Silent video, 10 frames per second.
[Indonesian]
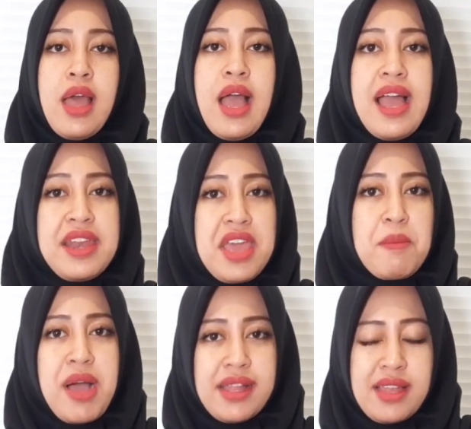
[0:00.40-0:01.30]
Ada yang
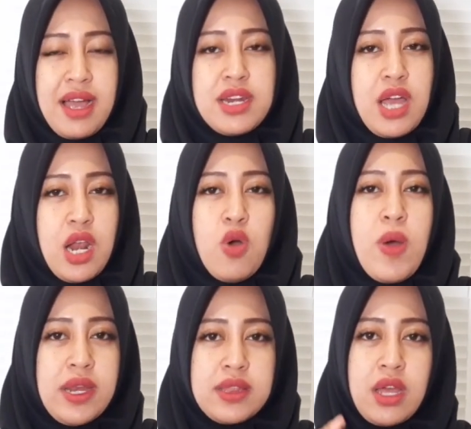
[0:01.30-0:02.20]
mengatakan kalau
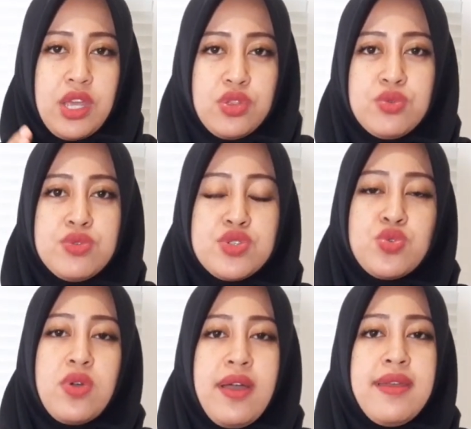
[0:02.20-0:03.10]
wanita itu
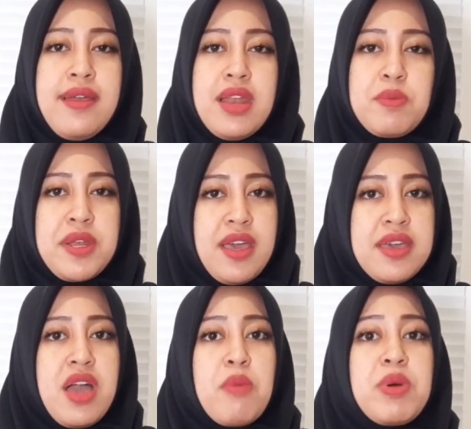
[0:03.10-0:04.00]
suka dengan pria
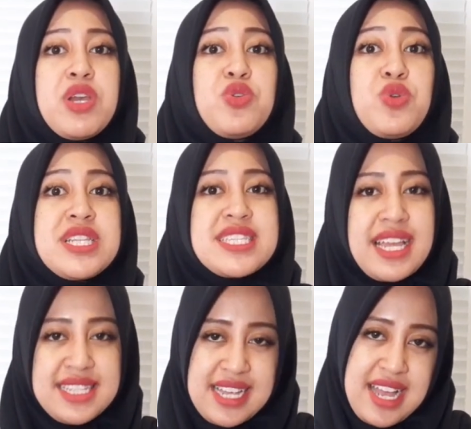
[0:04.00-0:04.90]
yang berduit
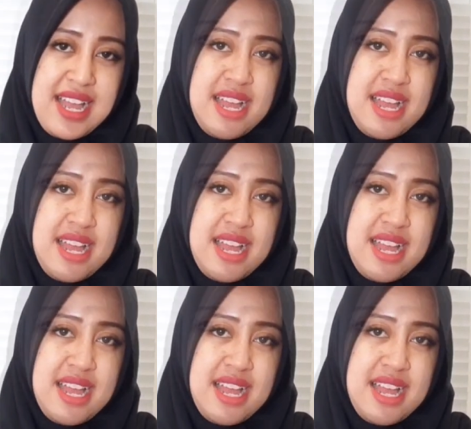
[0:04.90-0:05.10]
saja.